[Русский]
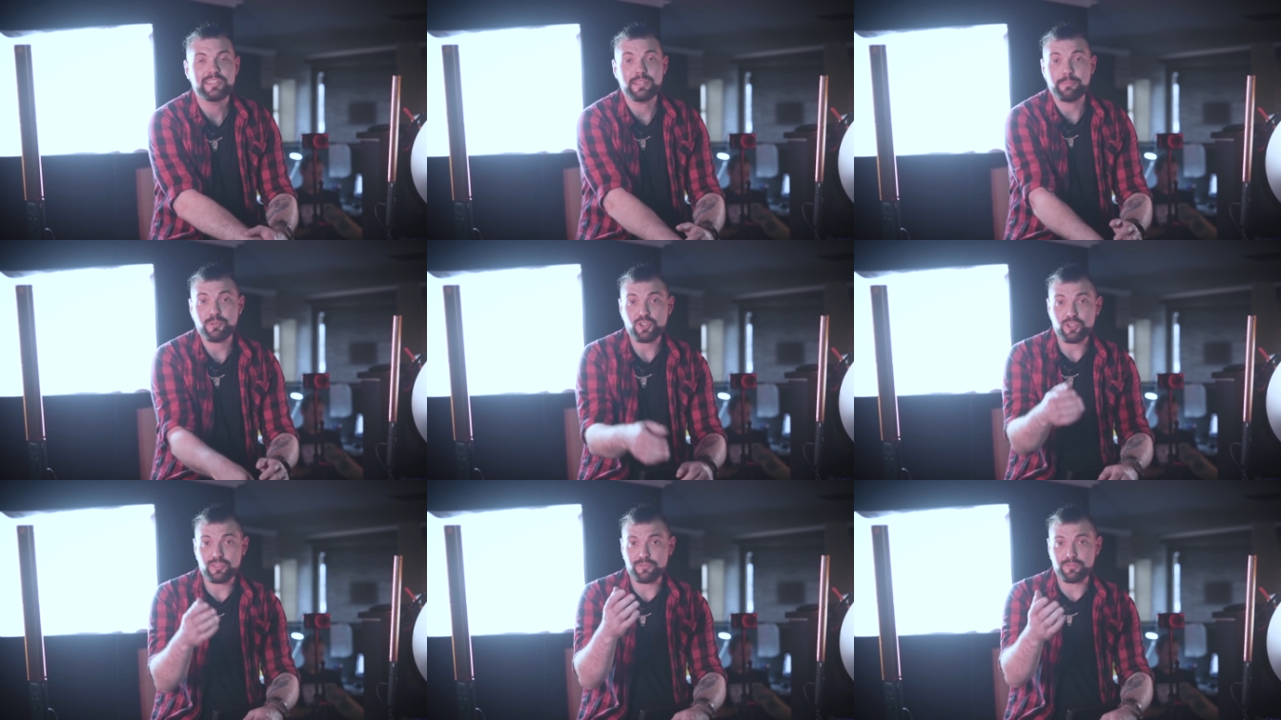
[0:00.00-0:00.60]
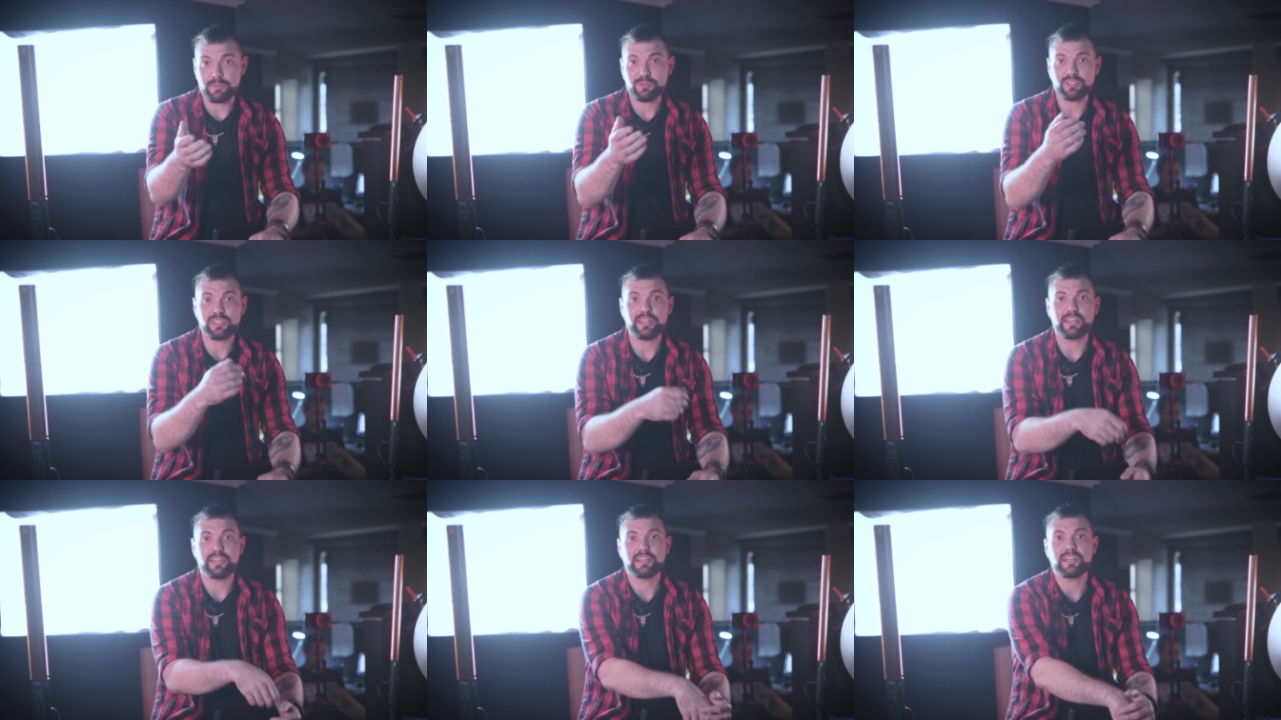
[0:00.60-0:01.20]
Напишите в
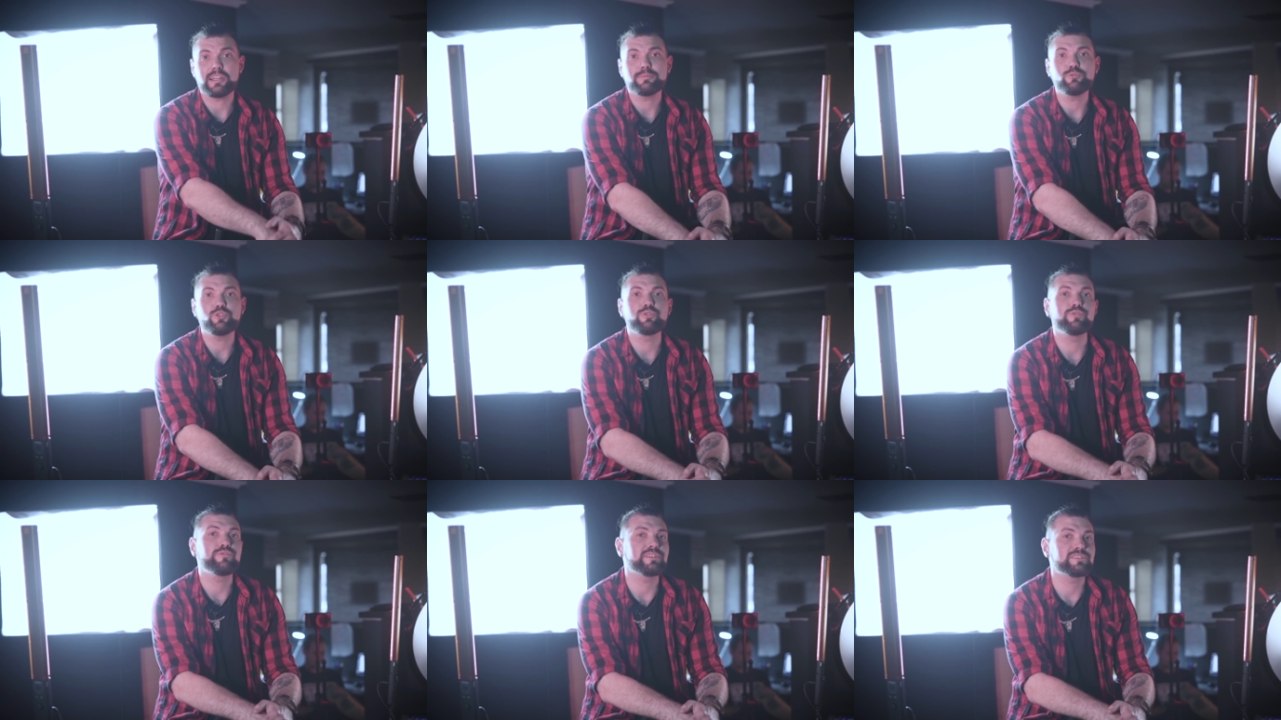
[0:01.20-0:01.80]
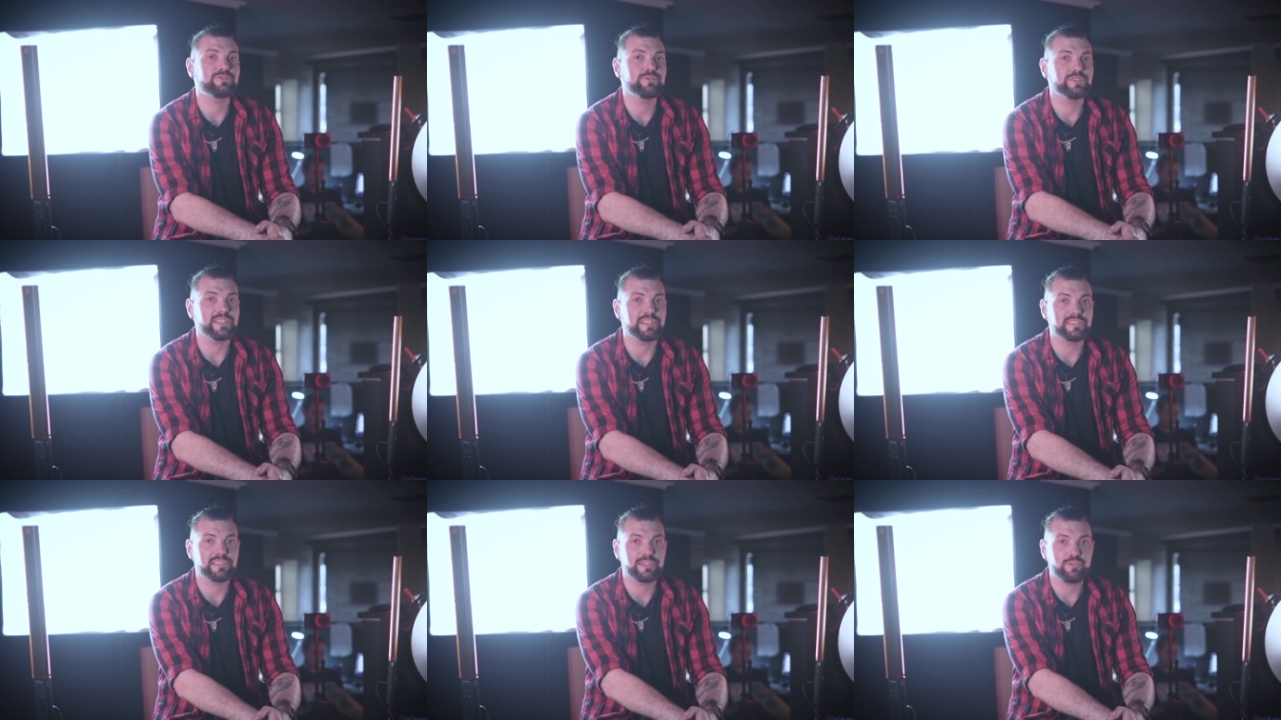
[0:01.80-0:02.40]
комментариях, как много у вас друзей
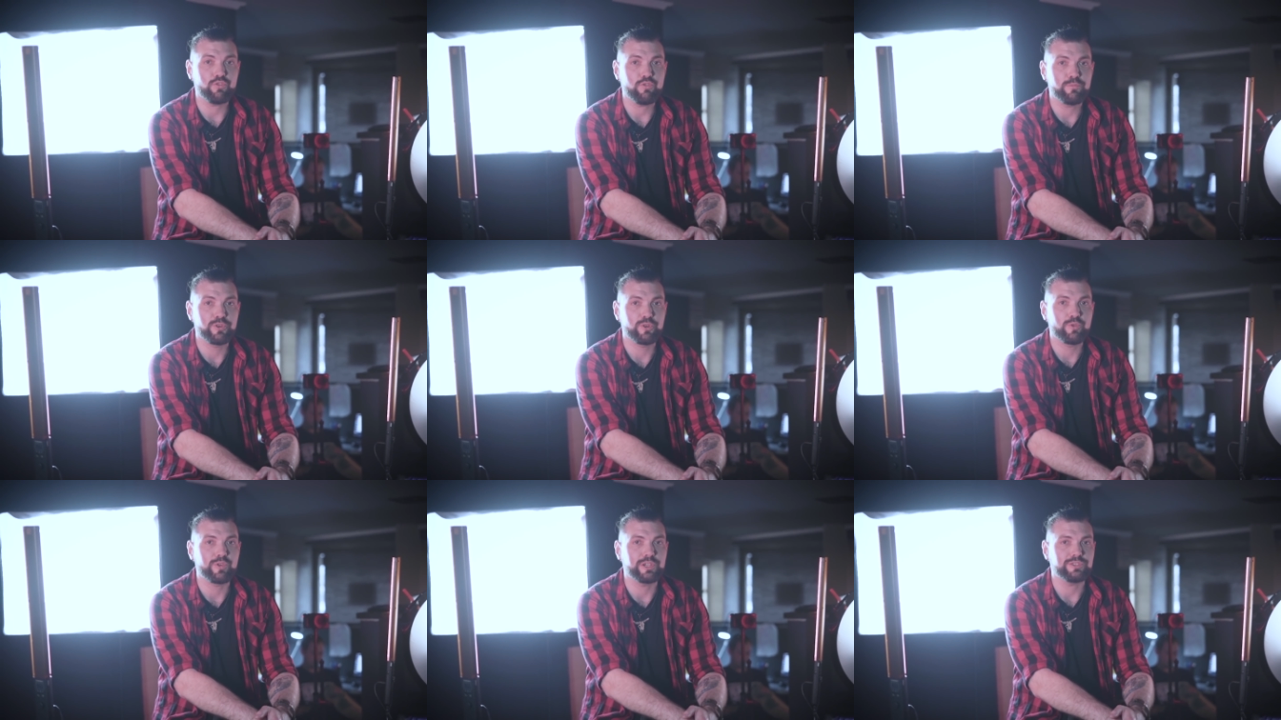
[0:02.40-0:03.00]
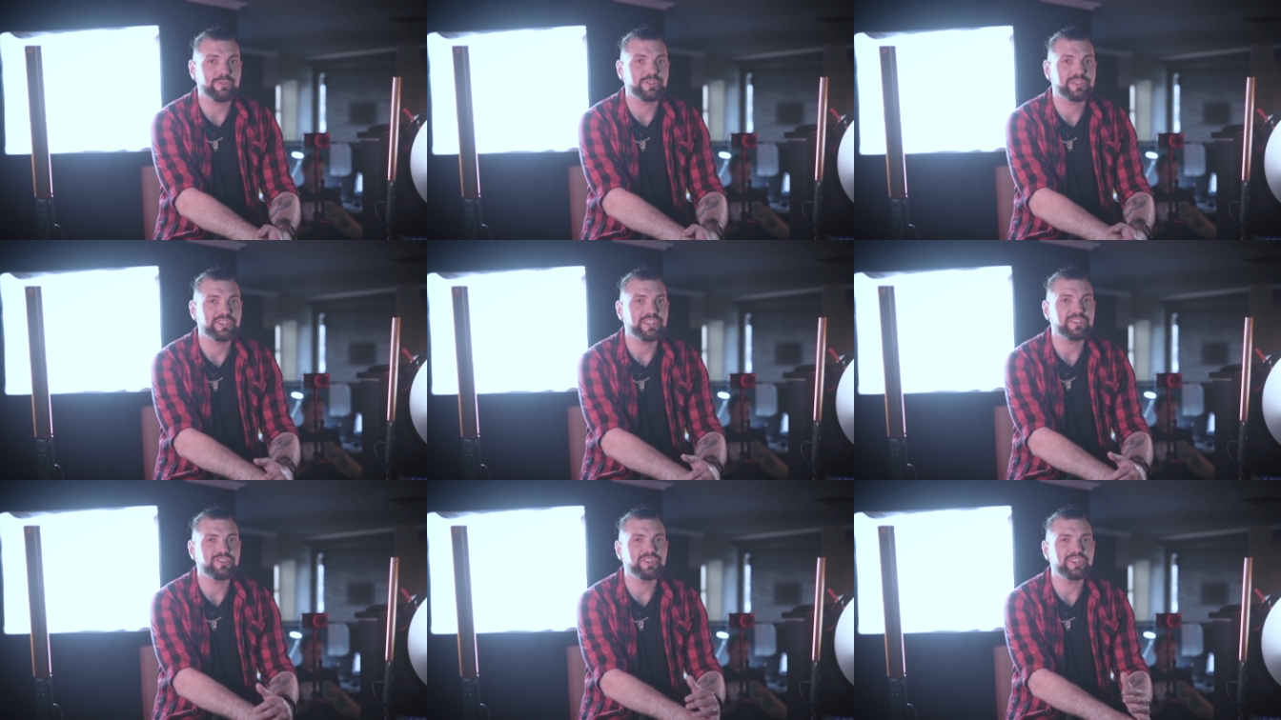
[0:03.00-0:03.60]
и знакомых, у которых
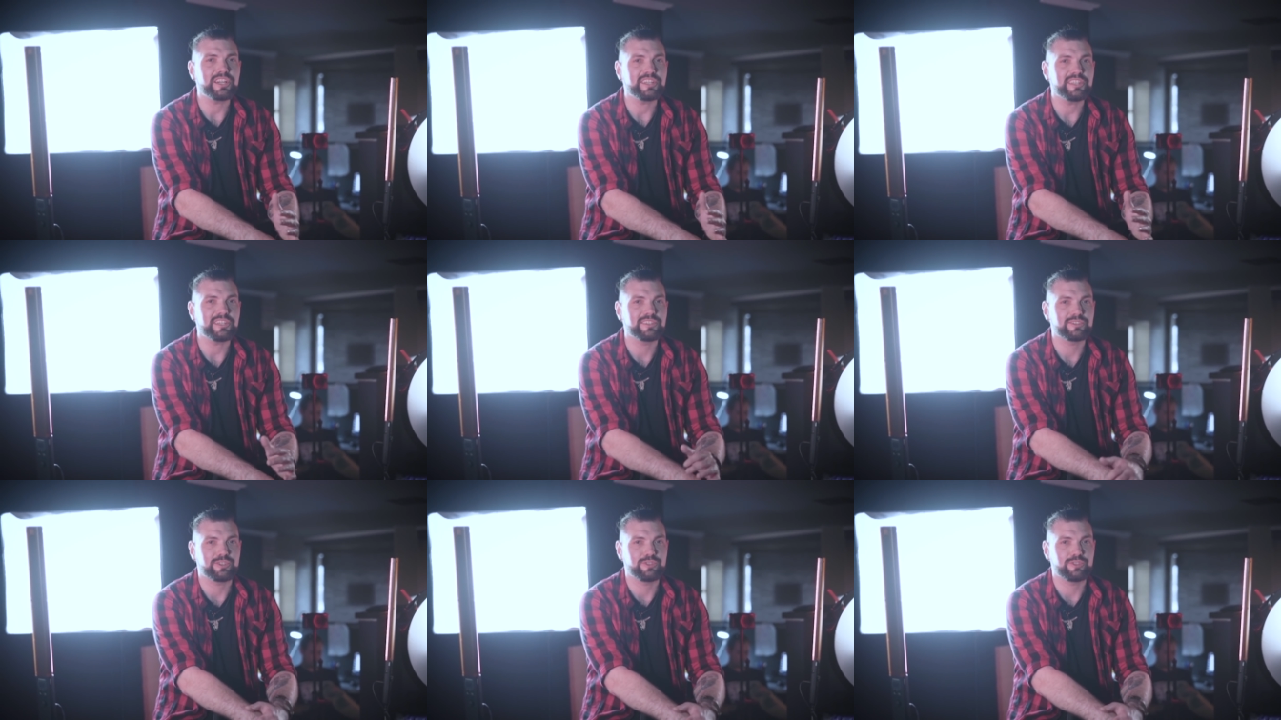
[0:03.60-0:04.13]
нет никаких